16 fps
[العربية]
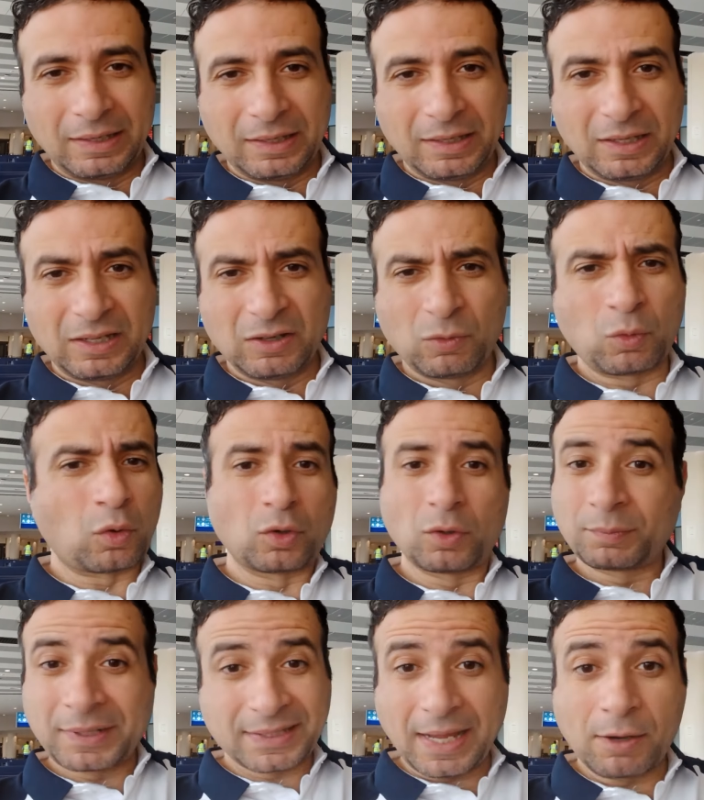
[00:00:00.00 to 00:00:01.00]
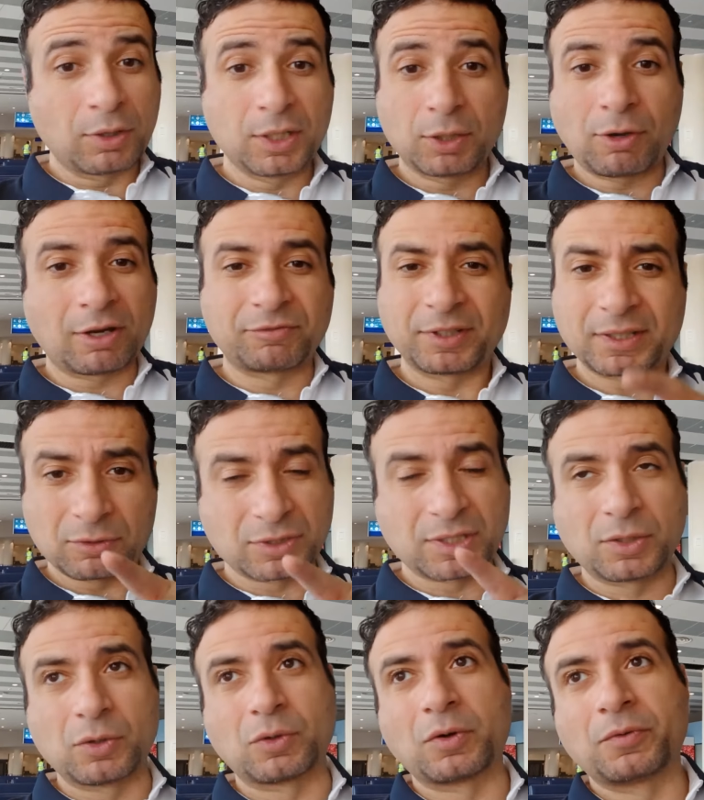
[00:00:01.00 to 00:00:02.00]
آه، وكلهم ناس حواليكوا على فكره
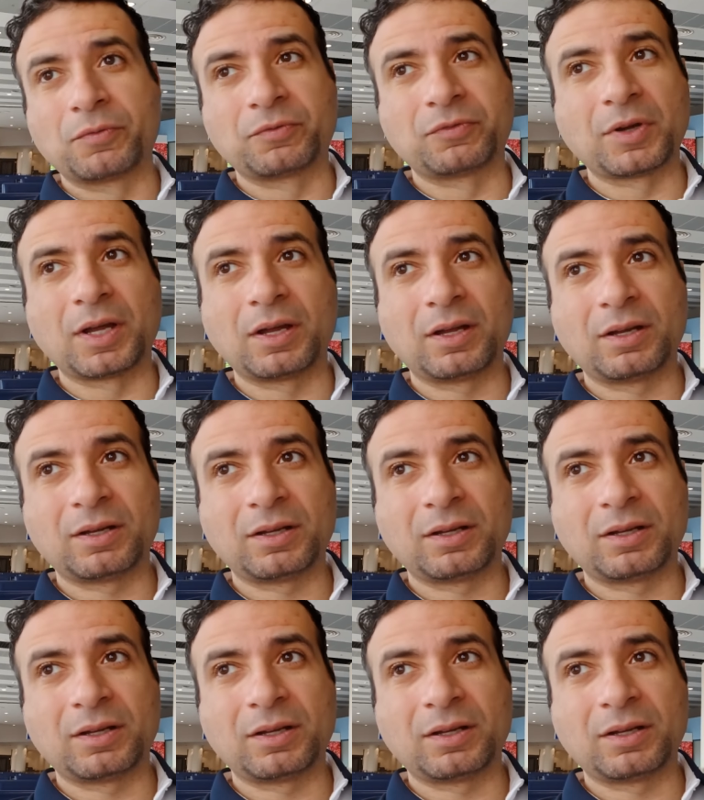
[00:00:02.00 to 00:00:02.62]
وزيكوا ف